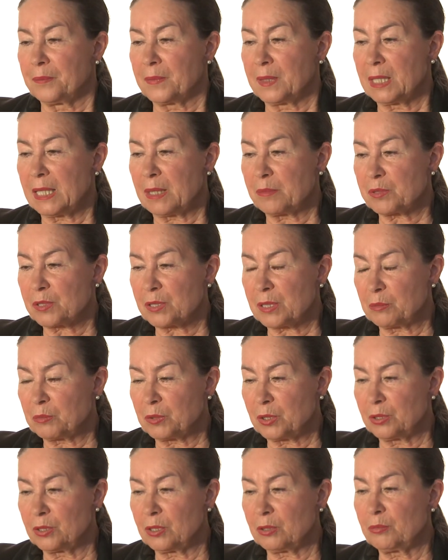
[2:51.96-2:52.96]
No ja
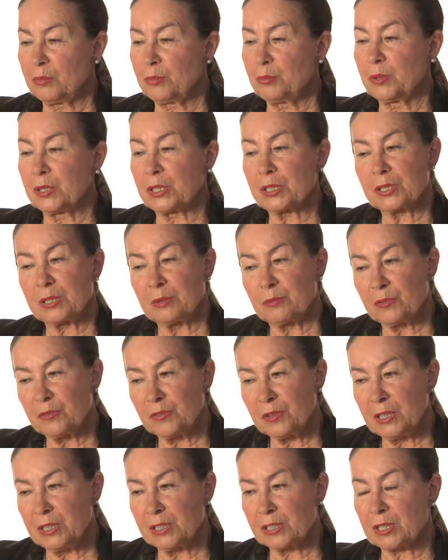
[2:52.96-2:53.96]
przyszłam do domu, bo jeszcze
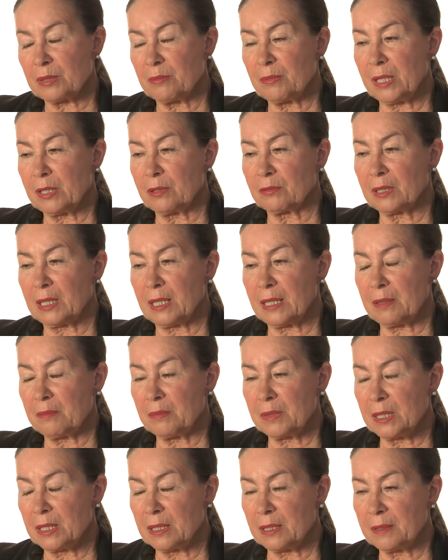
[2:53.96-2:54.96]
mówili, że mają dla
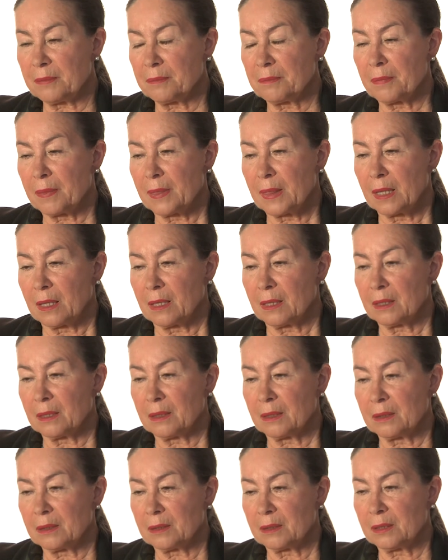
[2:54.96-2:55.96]
mnie
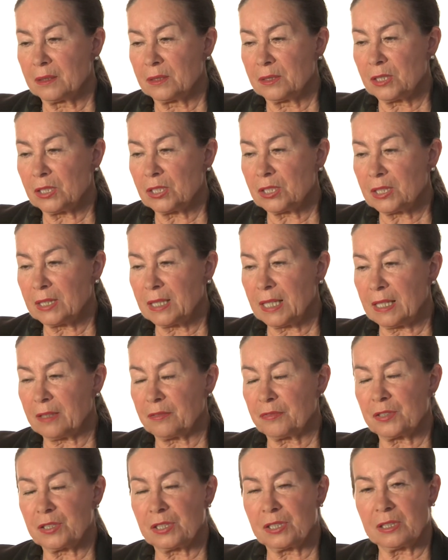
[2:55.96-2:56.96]
y, gdzieś
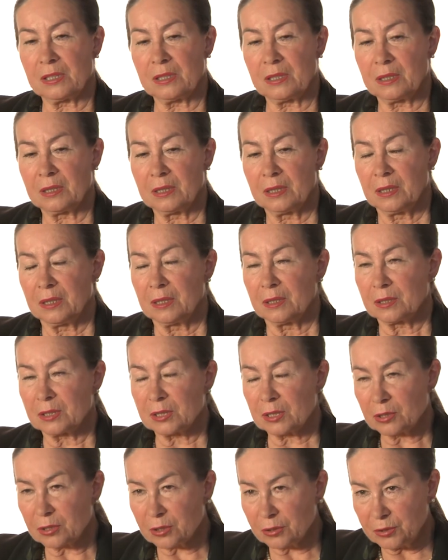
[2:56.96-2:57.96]
na wsi
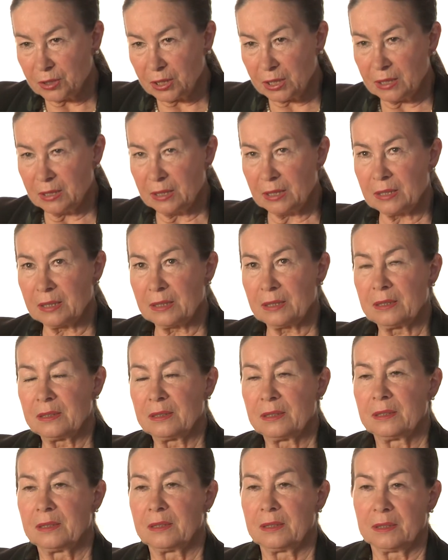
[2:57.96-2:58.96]
schronienie
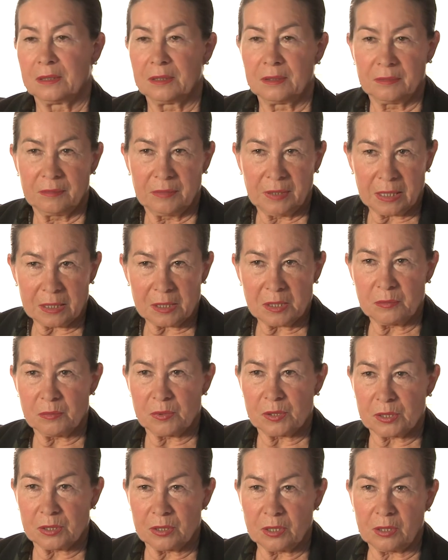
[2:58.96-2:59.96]
w
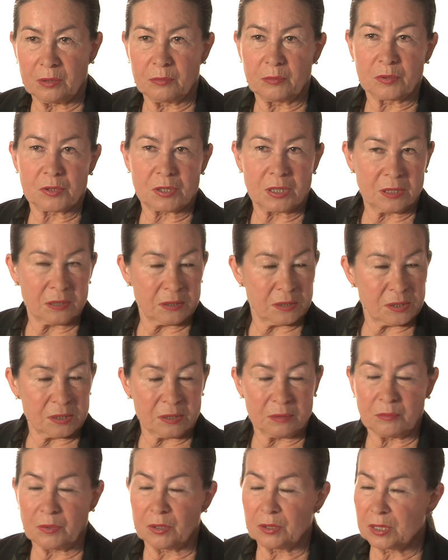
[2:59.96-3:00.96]
jakimś domu, że,
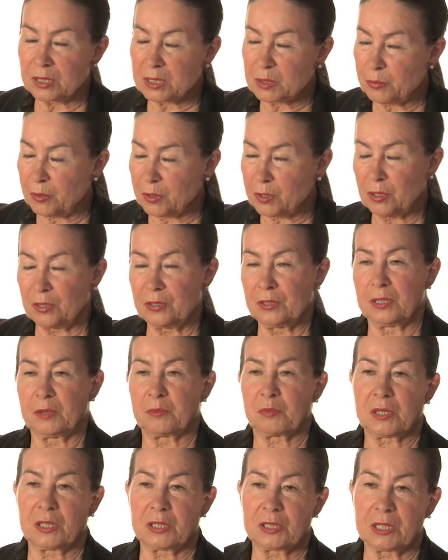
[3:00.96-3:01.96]
że mogę
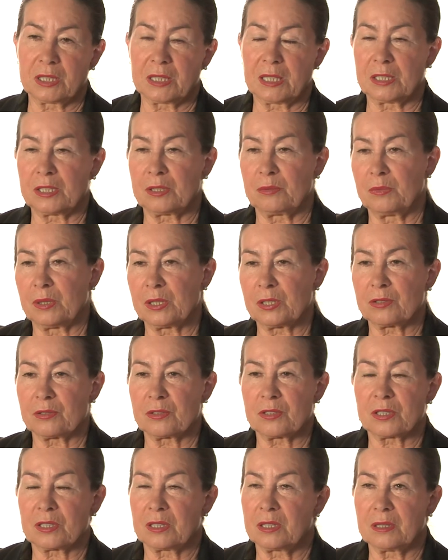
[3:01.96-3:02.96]
spokojnie przeczekać
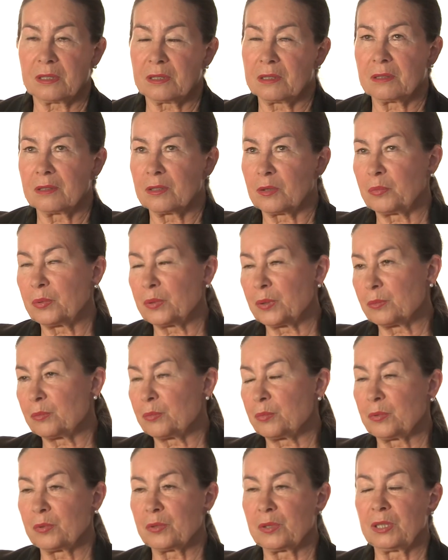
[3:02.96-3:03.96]
miesiąc,
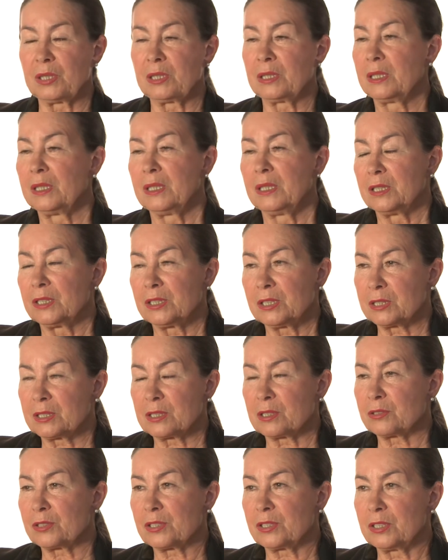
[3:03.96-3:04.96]
dopóki się
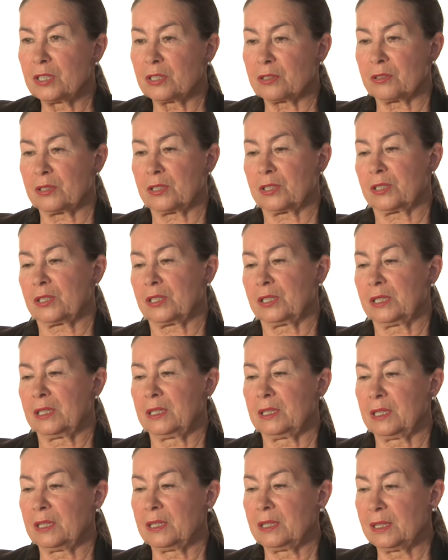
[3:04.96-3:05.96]
coś nie
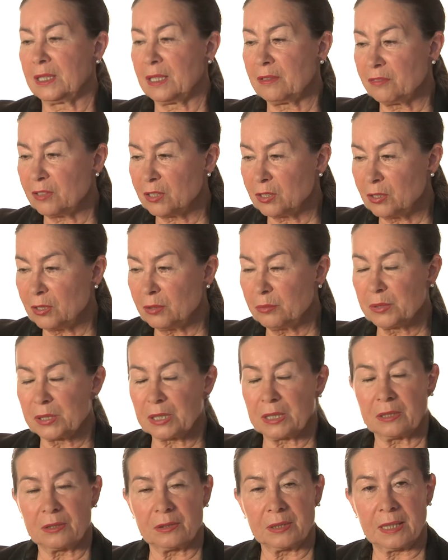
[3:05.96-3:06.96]
rozstrzygnie. I ja wie
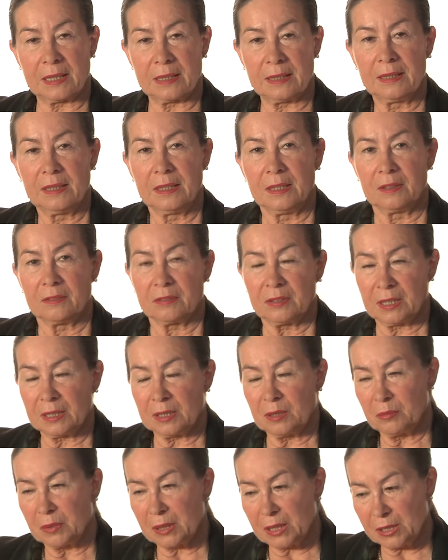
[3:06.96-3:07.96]
dobrze, to ja w
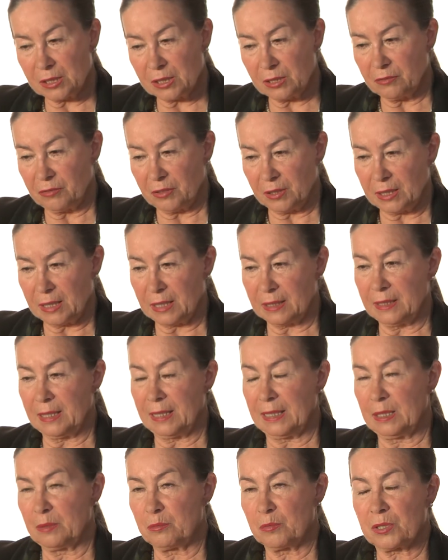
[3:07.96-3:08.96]
takim razie
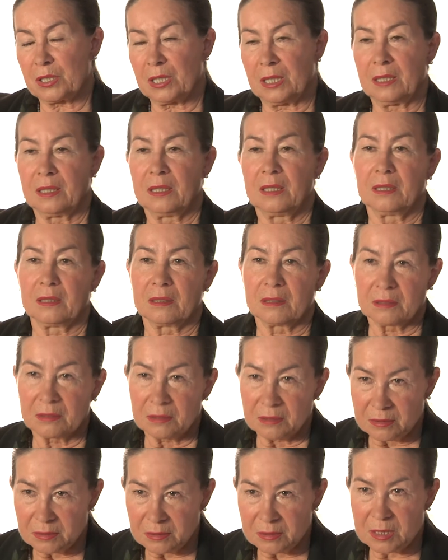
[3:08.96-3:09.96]
wyjadę, ale muszę
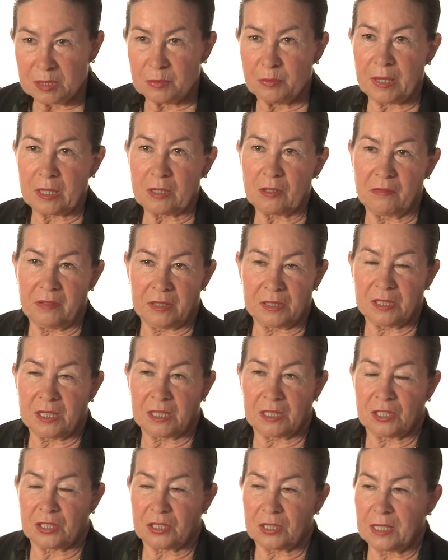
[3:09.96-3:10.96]
spakować
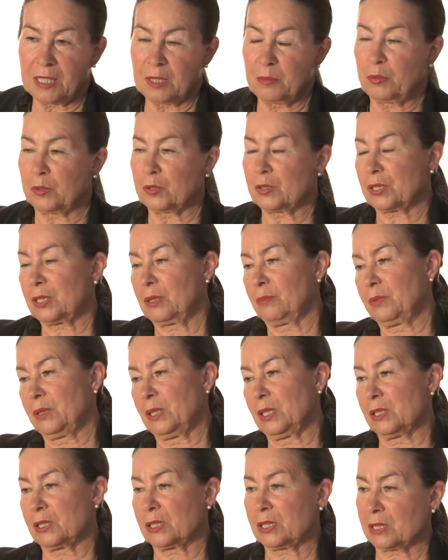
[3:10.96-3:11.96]
jakieś
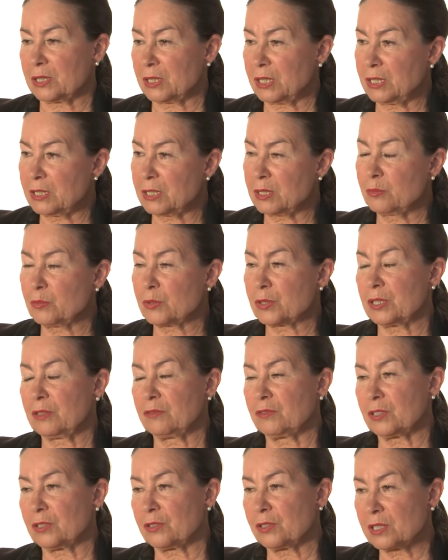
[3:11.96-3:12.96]
najpotrzebniejsze rzeczy,
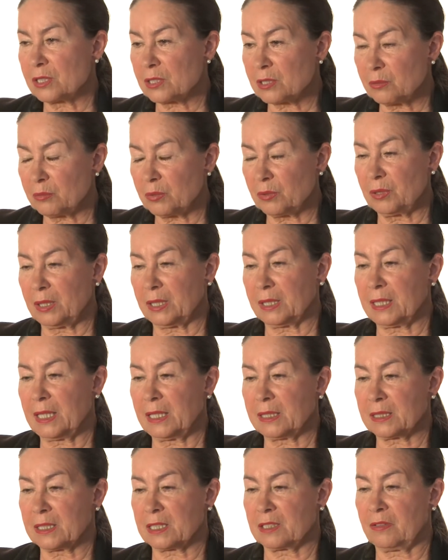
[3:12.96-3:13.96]
muszę wziąć z sobą
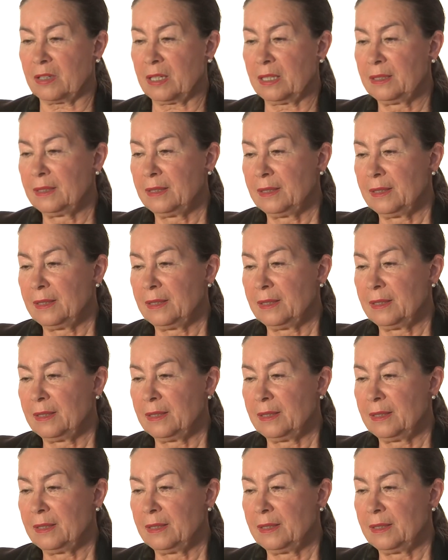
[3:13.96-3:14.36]
lekarstwa.